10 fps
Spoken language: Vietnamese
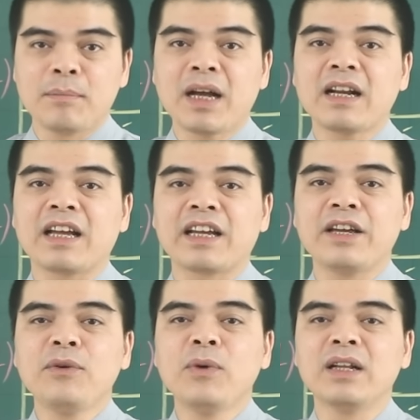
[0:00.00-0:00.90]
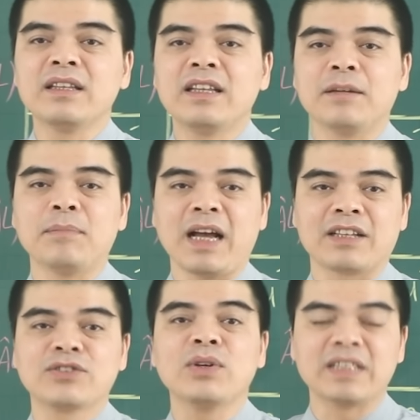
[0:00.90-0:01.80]
mang lại cái nguồn tiền
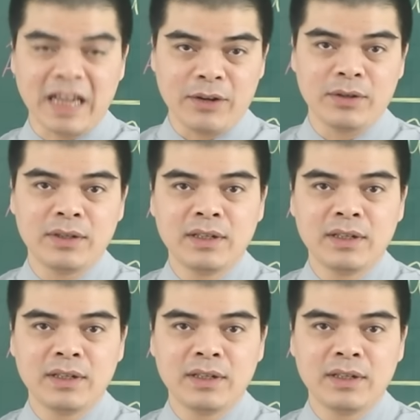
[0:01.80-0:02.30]
bạc dồi dào.